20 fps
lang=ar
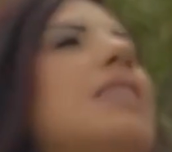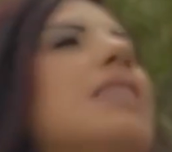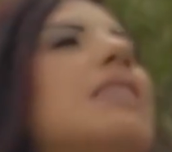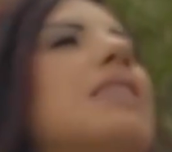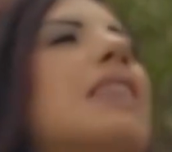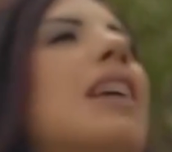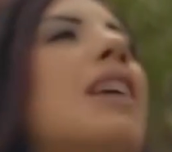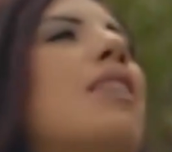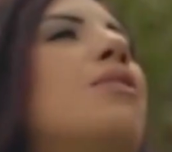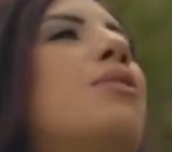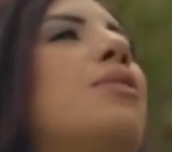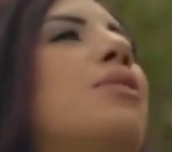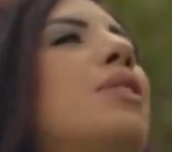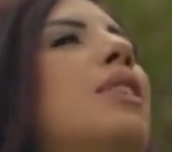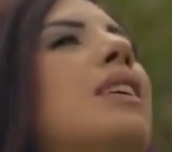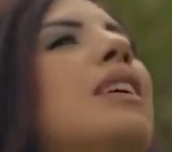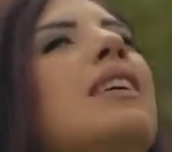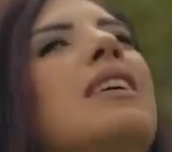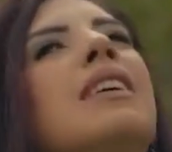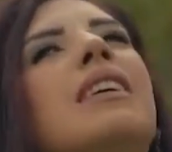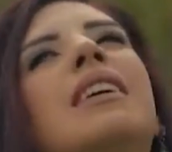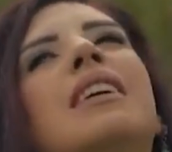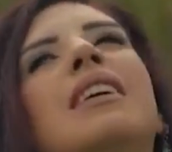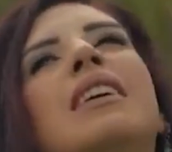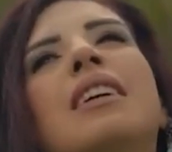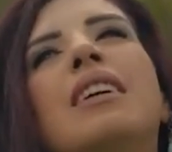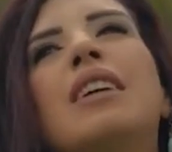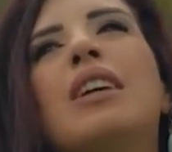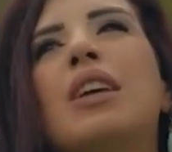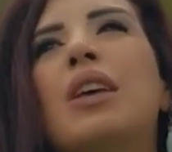نوع من السياحه كمان
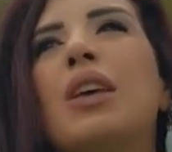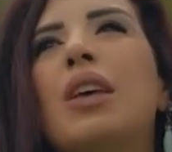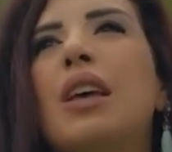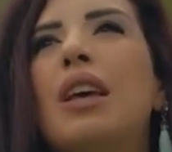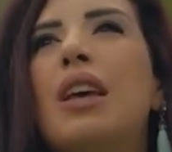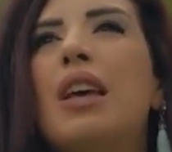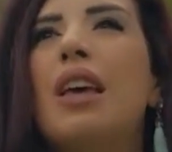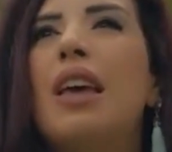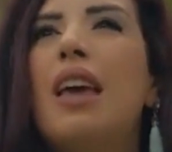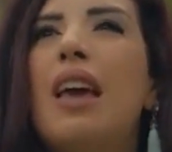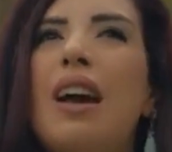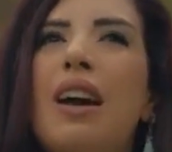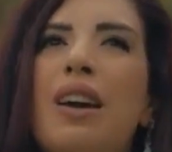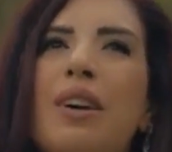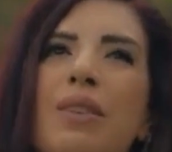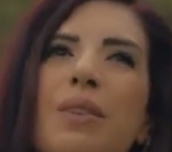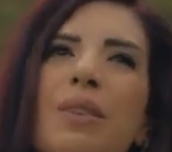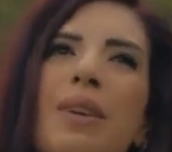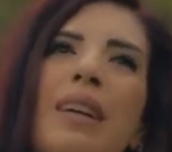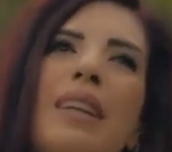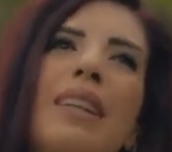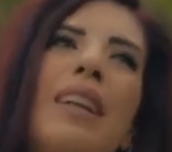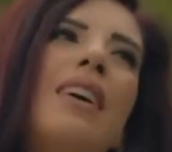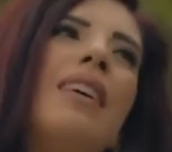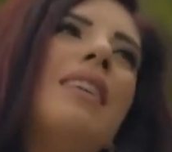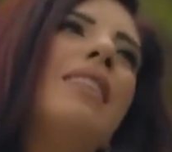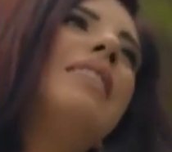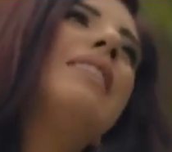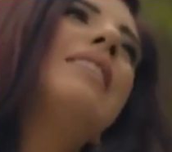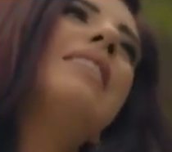لنا وقد ايه نحن
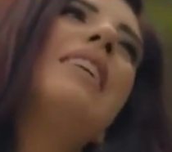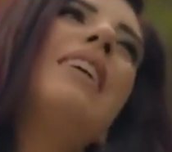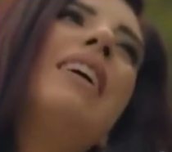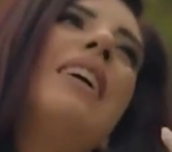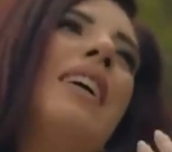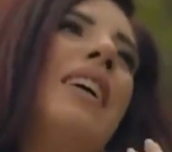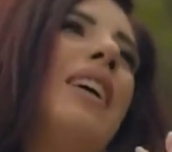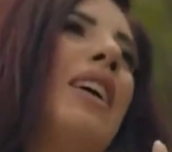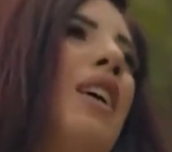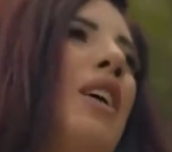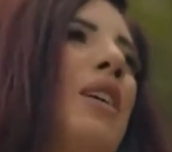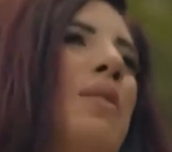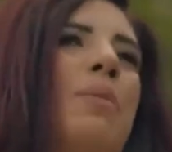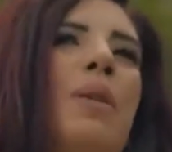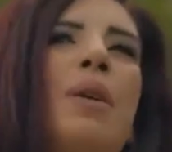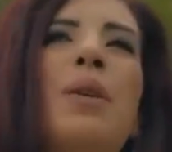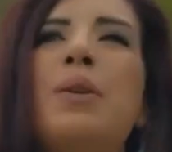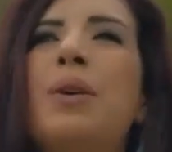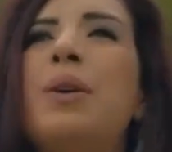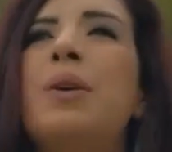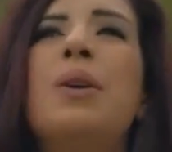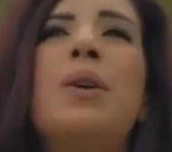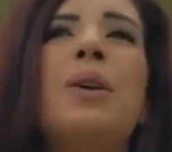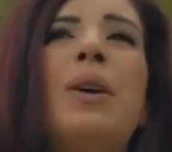الفنان بيقدر انه يخدم بلده صح. بهذا